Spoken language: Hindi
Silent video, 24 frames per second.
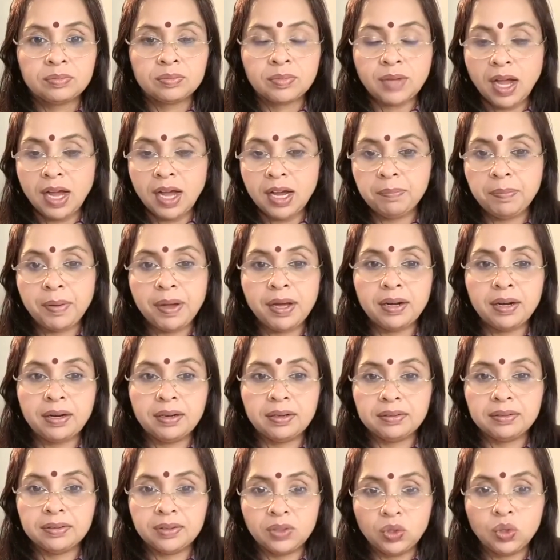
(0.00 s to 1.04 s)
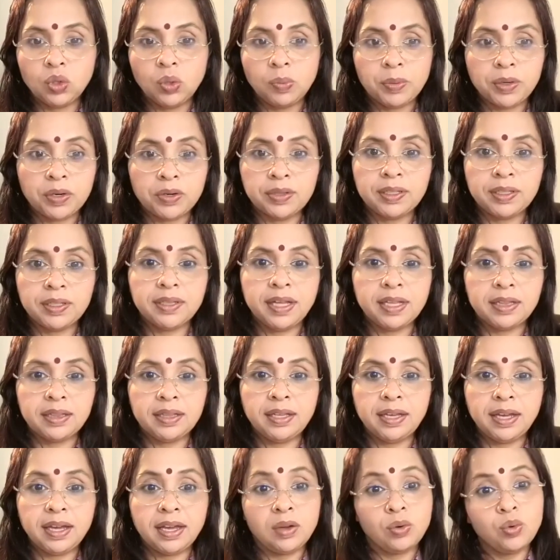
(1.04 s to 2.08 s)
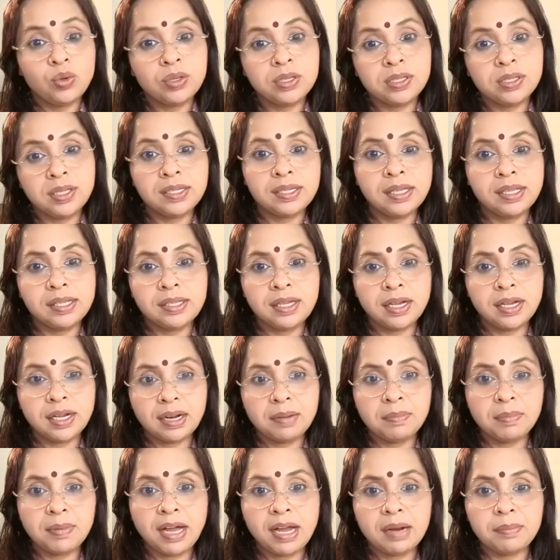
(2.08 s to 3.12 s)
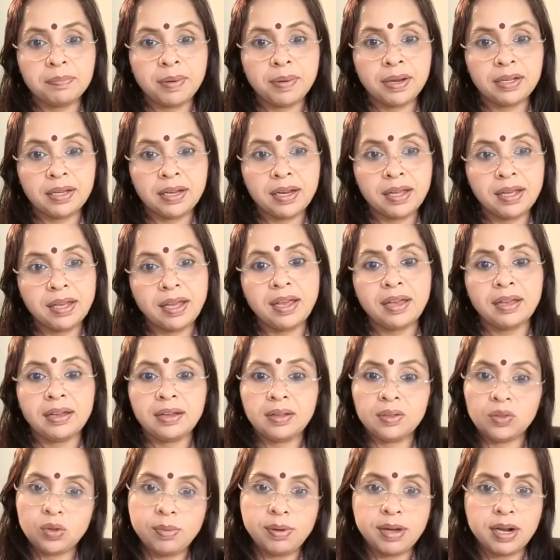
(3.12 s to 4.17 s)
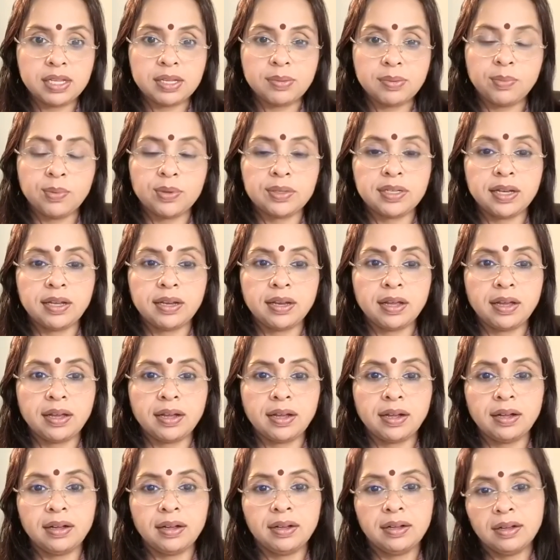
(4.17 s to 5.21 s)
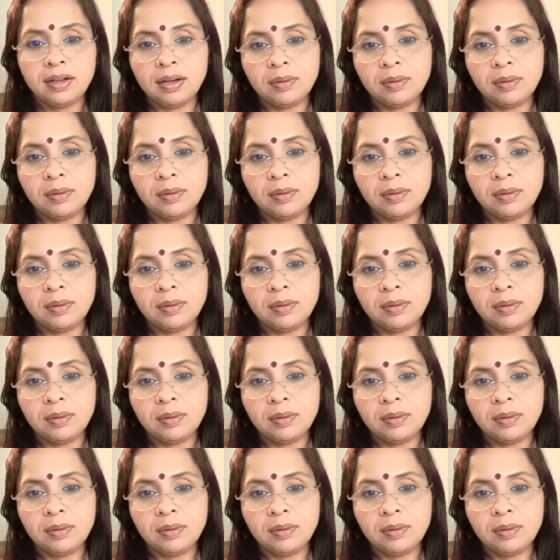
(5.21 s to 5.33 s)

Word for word: खान पान जो प्रकृति देती है उस सीजन से अगर हम खान पान करेंगे तो हमारा सब कुछ सही रहेगा